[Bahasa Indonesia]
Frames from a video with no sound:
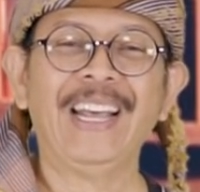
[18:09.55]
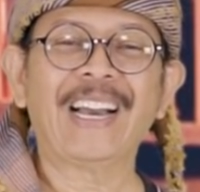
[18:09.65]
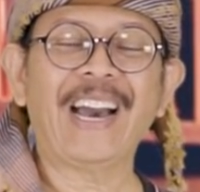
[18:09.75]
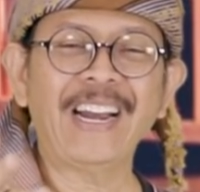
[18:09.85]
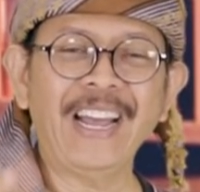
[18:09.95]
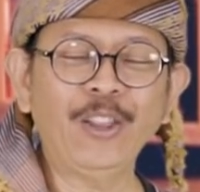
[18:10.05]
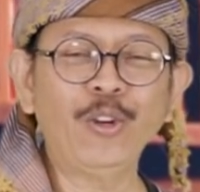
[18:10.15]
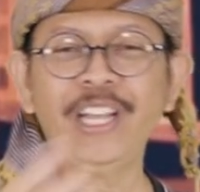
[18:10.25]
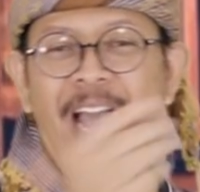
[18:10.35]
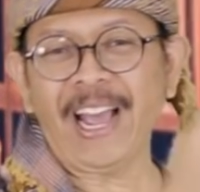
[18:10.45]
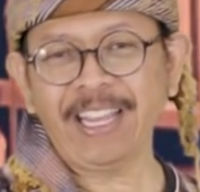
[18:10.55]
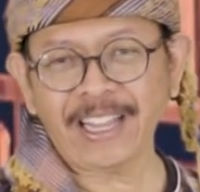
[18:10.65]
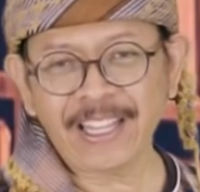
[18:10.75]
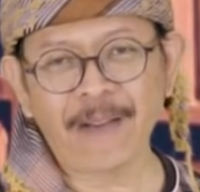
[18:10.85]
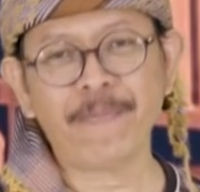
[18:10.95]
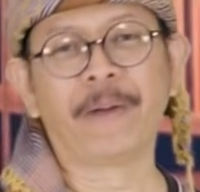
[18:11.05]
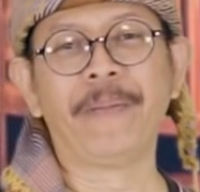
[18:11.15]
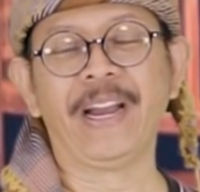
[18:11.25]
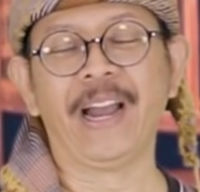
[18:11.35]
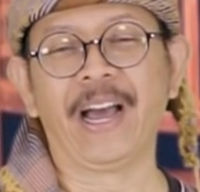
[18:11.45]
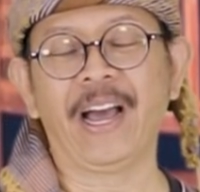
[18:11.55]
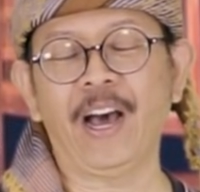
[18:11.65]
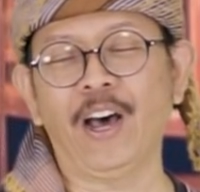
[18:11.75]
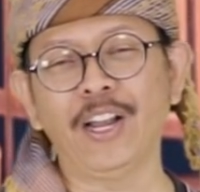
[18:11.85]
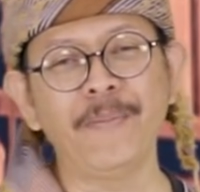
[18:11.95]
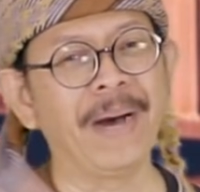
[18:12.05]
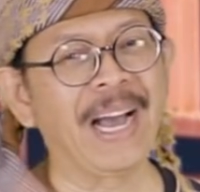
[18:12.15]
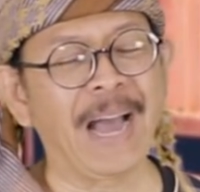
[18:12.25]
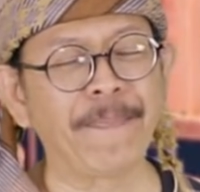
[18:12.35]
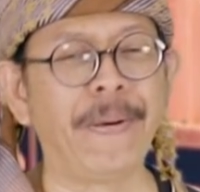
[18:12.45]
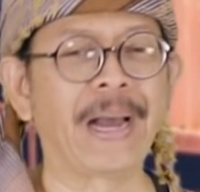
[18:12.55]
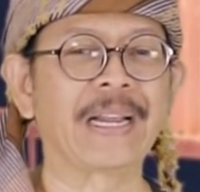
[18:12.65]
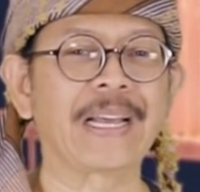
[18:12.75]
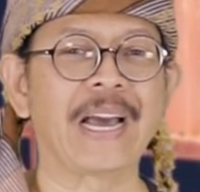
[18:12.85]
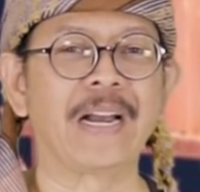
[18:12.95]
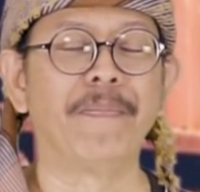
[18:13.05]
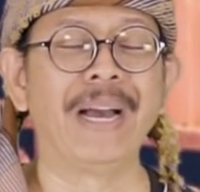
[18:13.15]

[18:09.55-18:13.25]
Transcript: Karena itu di ayat yang berbeda Allah mengabarkan,